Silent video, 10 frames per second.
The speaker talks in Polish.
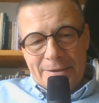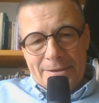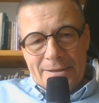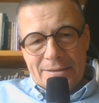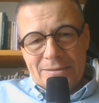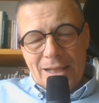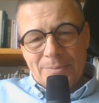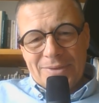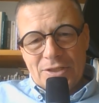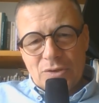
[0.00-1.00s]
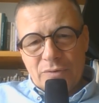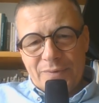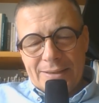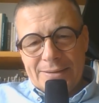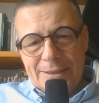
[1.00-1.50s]
E, tam też są
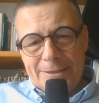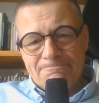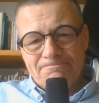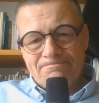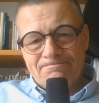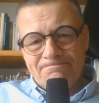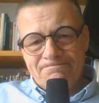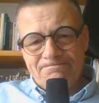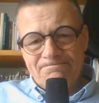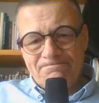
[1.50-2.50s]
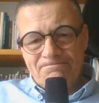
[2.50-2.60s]
walki. Mm,